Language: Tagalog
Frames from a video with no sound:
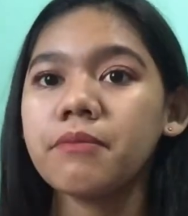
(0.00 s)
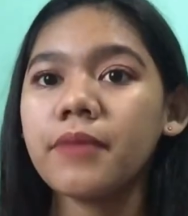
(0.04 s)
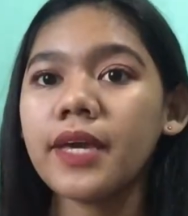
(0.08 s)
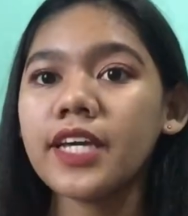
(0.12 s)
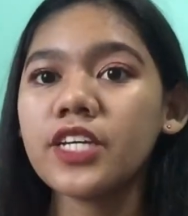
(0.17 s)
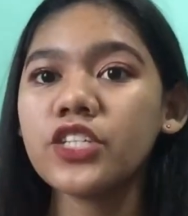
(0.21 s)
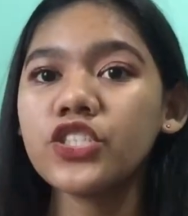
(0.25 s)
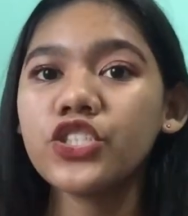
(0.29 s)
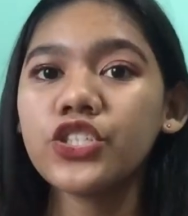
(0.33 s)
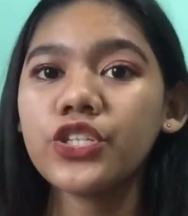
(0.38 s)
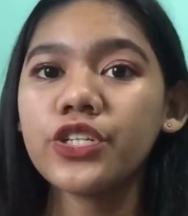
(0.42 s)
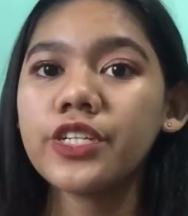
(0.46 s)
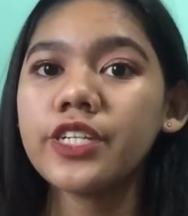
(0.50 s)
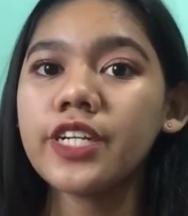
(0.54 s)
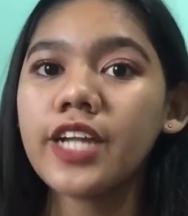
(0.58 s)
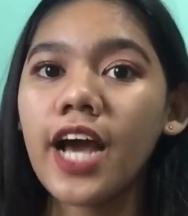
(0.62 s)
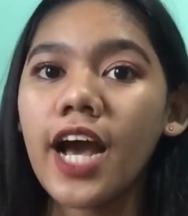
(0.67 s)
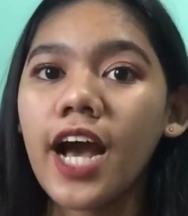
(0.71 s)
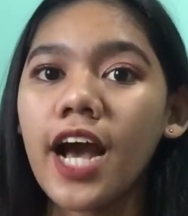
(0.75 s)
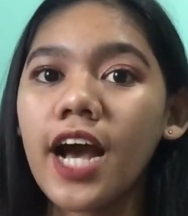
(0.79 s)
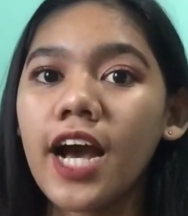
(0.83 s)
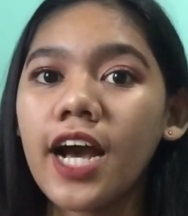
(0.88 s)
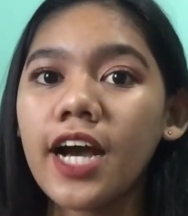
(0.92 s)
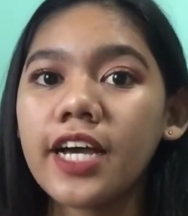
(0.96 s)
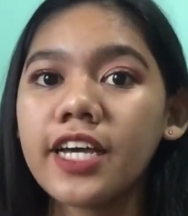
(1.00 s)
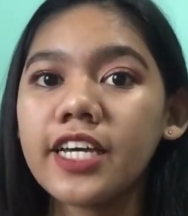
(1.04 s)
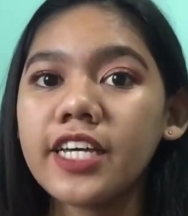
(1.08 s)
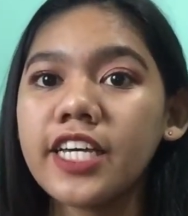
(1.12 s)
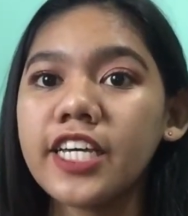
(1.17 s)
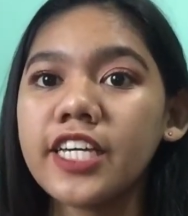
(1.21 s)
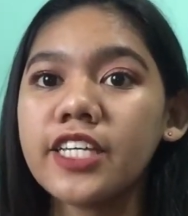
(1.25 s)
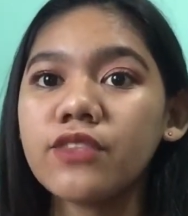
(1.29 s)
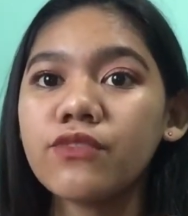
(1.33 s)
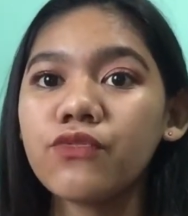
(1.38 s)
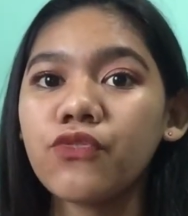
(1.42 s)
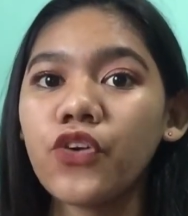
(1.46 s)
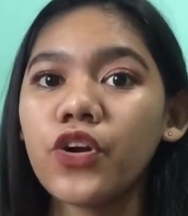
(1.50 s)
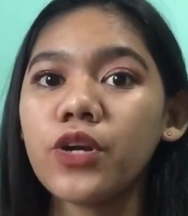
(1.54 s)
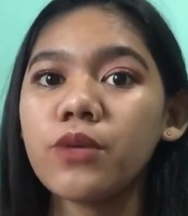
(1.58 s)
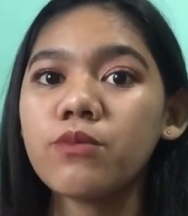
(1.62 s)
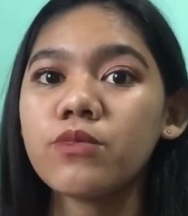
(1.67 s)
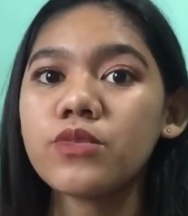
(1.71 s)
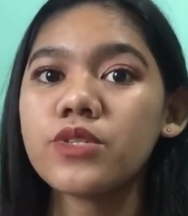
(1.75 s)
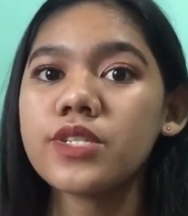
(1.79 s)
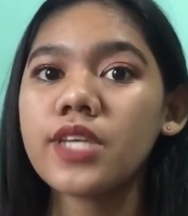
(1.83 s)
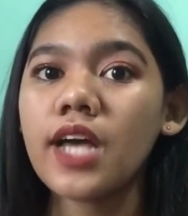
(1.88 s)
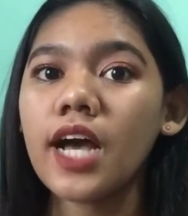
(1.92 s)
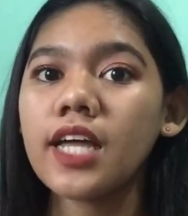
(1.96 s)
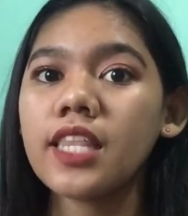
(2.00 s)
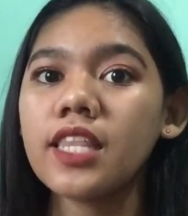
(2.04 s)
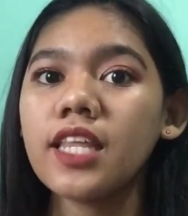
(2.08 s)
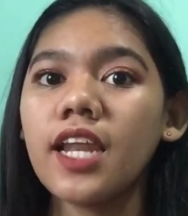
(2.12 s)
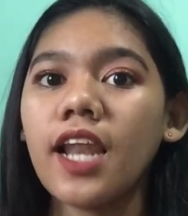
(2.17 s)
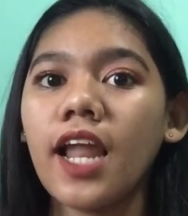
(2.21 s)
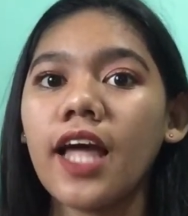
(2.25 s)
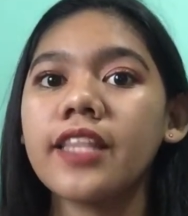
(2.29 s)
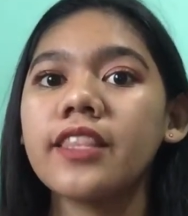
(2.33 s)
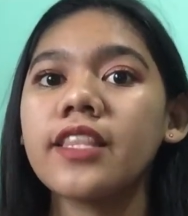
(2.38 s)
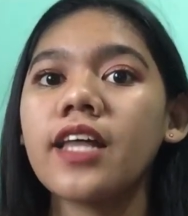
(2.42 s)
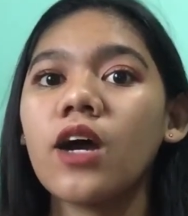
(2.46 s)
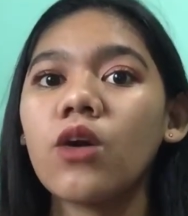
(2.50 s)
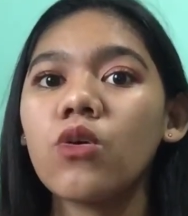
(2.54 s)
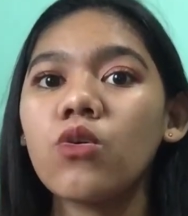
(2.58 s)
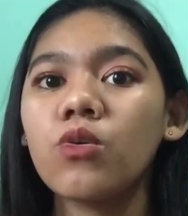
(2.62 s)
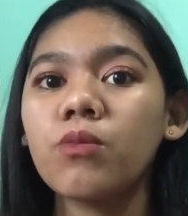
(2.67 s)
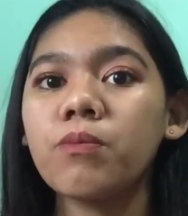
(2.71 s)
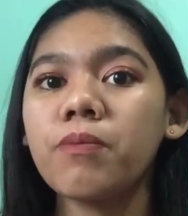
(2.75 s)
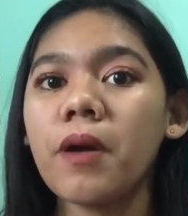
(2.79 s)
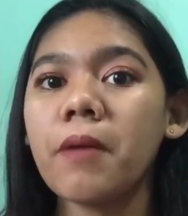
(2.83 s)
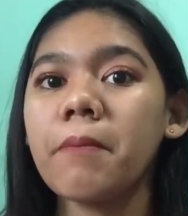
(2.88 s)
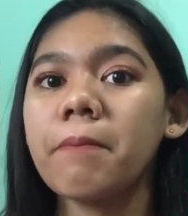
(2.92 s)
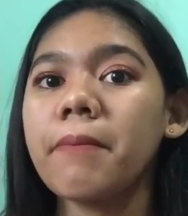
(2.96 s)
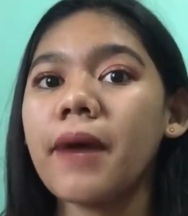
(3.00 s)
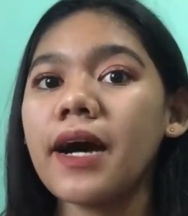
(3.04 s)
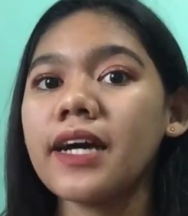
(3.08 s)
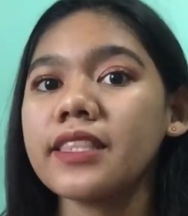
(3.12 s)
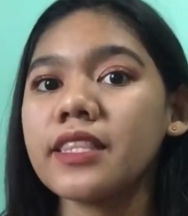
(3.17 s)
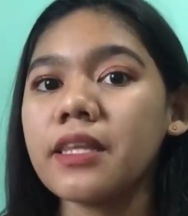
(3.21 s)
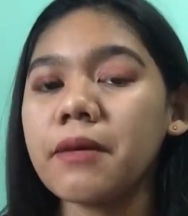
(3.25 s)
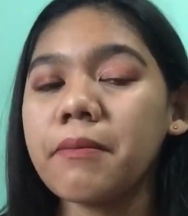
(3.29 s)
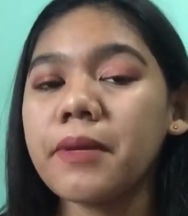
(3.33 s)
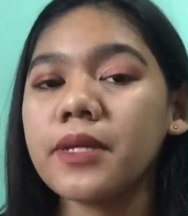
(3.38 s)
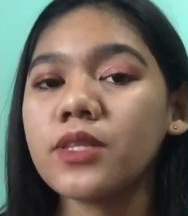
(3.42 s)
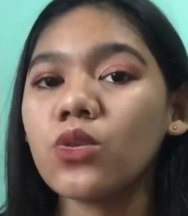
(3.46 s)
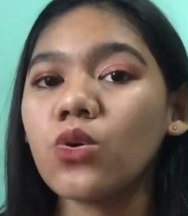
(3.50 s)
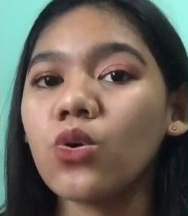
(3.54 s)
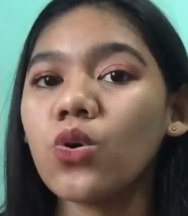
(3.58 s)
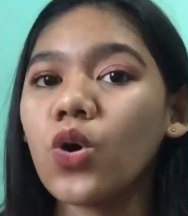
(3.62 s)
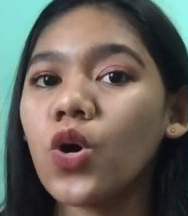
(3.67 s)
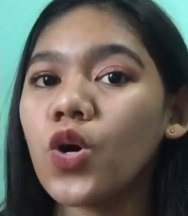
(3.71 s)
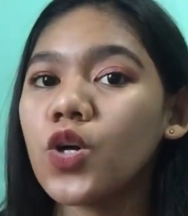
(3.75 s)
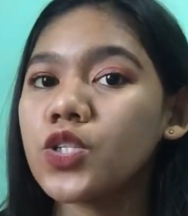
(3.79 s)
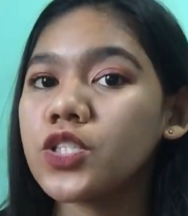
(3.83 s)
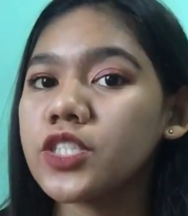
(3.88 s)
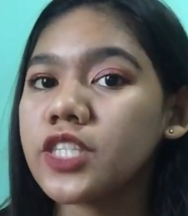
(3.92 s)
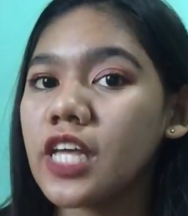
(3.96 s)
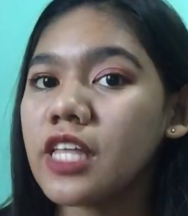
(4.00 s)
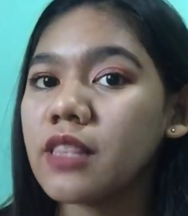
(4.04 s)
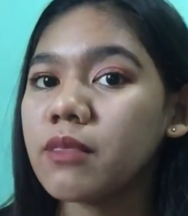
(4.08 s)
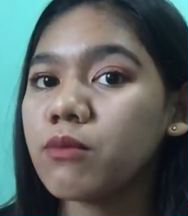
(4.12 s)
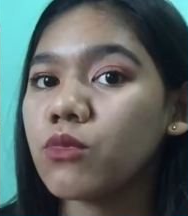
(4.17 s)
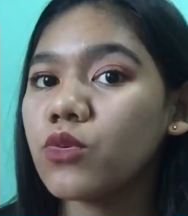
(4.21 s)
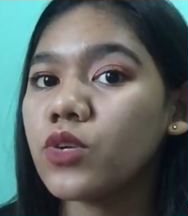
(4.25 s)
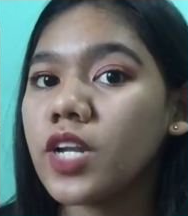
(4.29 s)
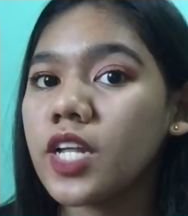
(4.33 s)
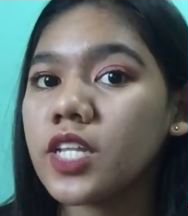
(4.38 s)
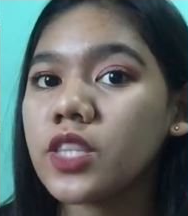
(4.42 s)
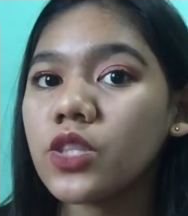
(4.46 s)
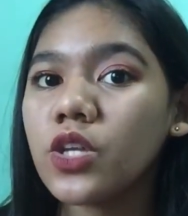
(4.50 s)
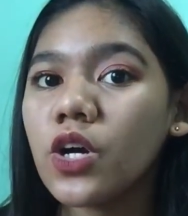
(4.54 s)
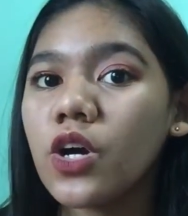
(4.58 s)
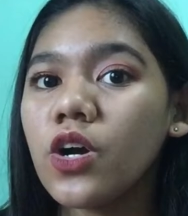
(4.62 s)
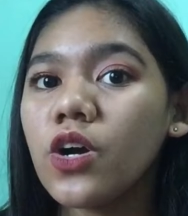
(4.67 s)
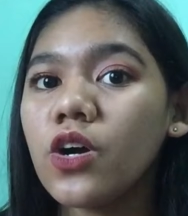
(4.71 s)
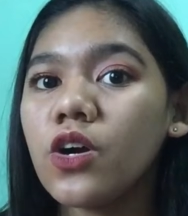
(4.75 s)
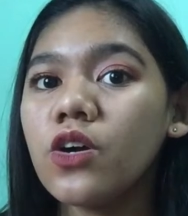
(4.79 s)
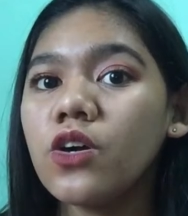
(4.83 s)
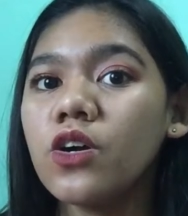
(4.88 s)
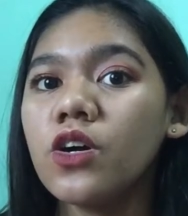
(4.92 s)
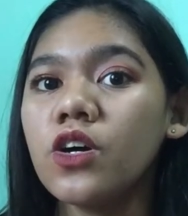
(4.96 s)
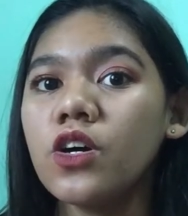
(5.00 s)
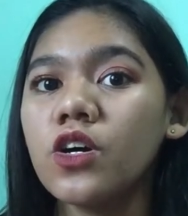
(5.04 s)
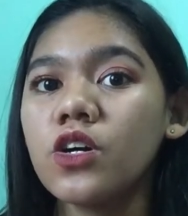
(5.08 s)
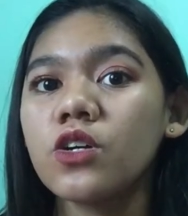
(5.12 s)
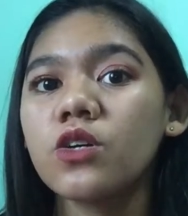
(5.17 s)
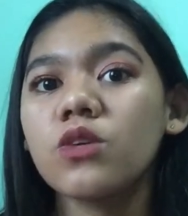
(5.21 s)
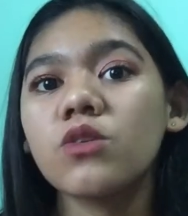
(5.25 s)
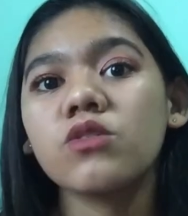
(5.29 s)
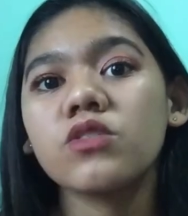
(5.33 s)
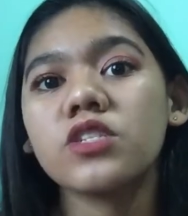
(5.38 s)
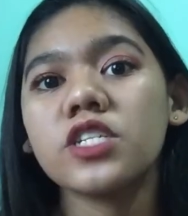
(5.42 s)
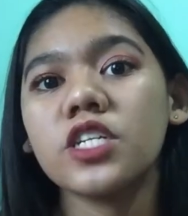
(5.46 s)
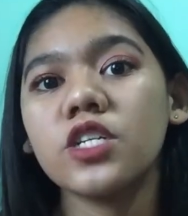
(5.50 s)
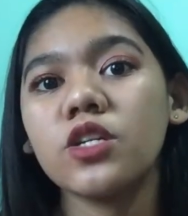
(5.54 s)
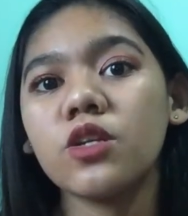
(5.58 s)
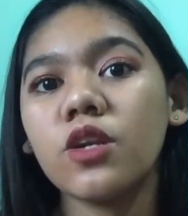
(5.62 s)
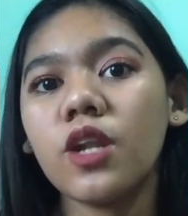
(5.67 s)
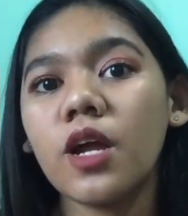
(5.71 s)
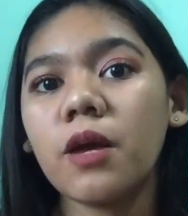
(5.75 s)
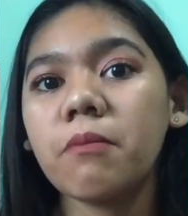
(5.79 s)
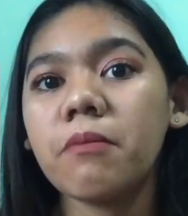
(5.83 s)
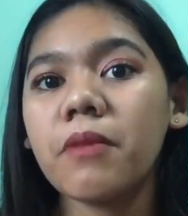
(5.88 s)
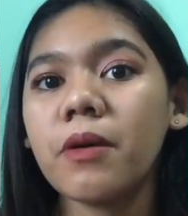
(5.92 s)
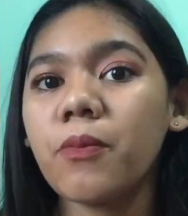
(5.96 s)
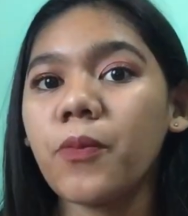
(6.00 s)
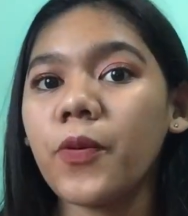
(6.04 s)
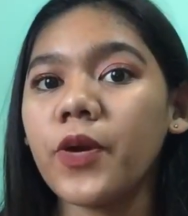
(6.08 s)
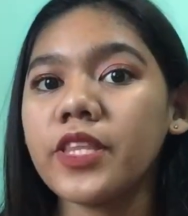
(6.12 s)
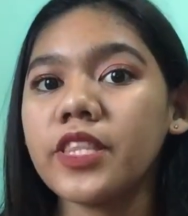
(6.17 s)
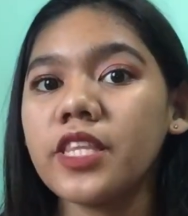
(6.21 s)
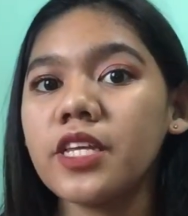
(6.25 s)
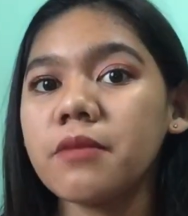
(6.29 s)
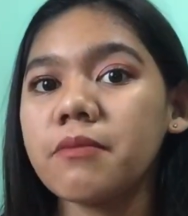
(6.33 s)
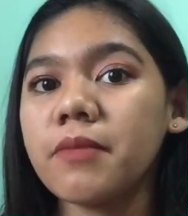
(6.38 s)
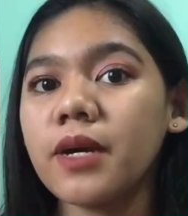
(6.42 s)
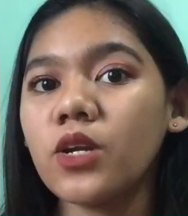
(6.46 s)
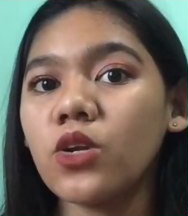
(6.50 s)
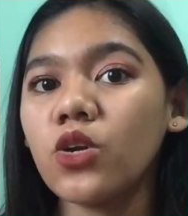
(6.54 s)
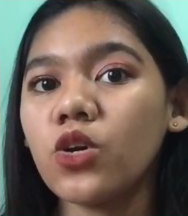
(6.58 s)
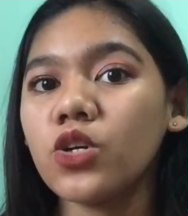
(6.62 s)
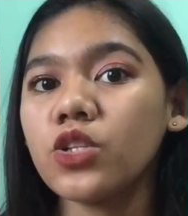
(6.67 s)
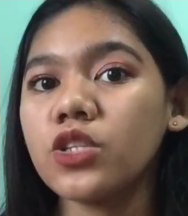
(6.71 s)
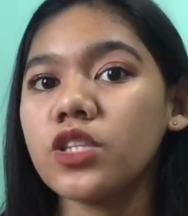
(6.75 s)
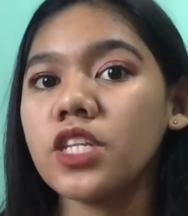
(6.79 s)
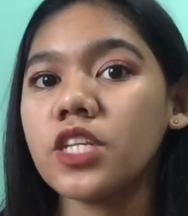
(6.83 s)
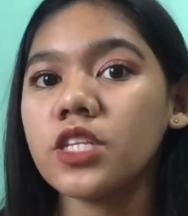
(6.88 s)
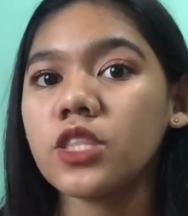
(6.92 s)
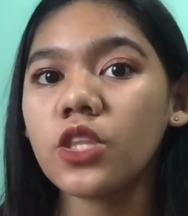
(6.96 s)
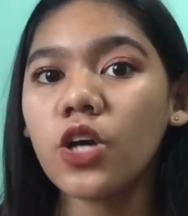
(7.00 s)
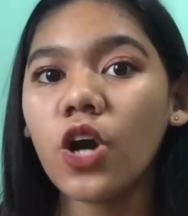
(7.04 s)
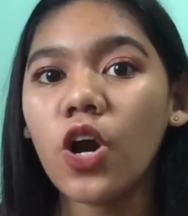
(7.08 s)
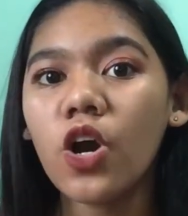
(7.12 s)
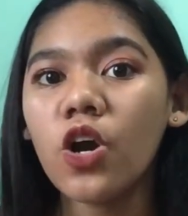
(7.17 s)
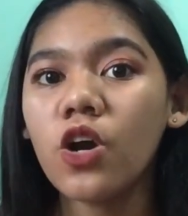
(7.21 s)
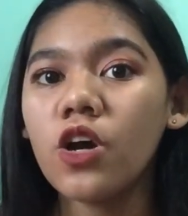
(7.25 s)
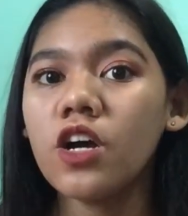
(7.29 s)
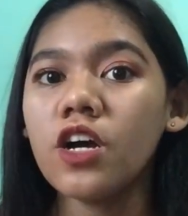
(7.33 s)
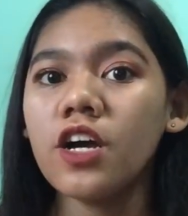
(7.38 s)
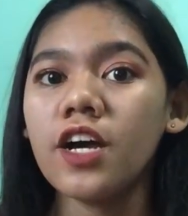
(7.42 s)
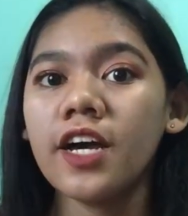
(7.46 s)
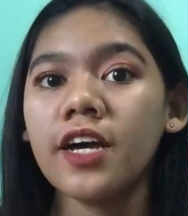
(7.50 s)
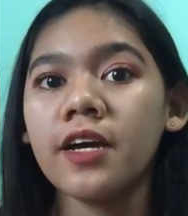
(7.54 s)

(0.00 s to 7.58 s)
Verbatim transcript: Make sure na i-inform mo sa kanila na kung pambata ba tong content mo na to, kung sino lang ba pwedeng manood nito,